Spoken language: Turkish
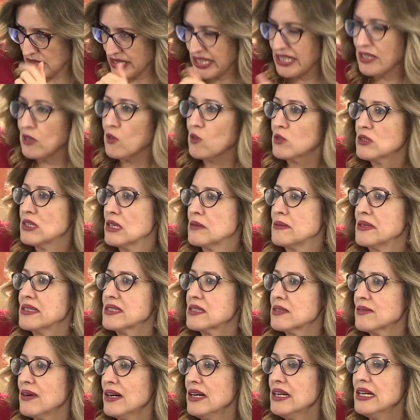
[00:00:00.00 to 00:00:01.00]
Geri
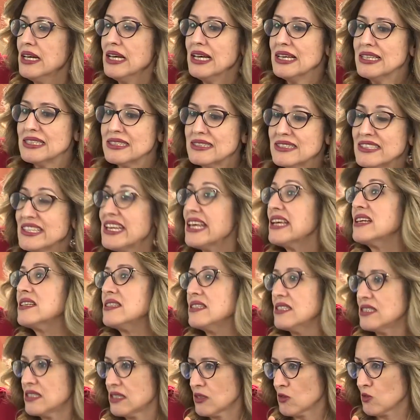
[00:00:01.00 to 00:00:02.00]
ödemesi var.
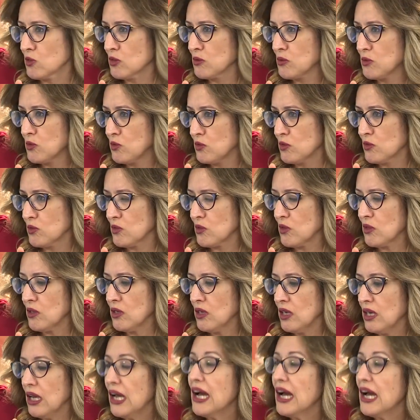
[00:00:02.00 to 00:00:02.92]
Direkt risk grubu çünkü.